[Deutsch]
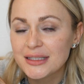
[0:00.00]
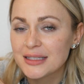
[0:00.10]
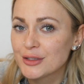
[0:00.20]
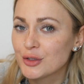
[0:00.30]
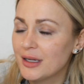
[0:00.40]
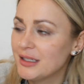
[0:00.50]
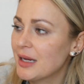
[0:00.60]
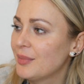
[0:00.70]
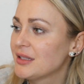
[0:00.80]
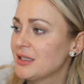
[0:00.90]
Das ist, ich
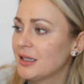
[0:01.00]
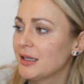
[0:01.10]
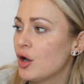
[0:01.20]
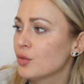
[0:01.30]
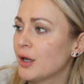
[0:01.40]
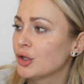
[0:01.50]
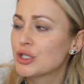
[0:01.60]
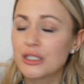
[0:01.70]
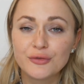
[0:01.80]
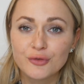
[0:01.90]
habe jetzt hier einen
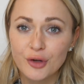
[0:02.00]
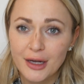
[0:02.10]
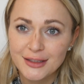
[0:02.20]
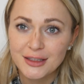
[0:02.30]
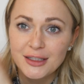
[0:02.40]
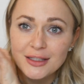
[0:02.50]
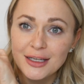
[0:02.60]
Augenbrauenstift von Catrice,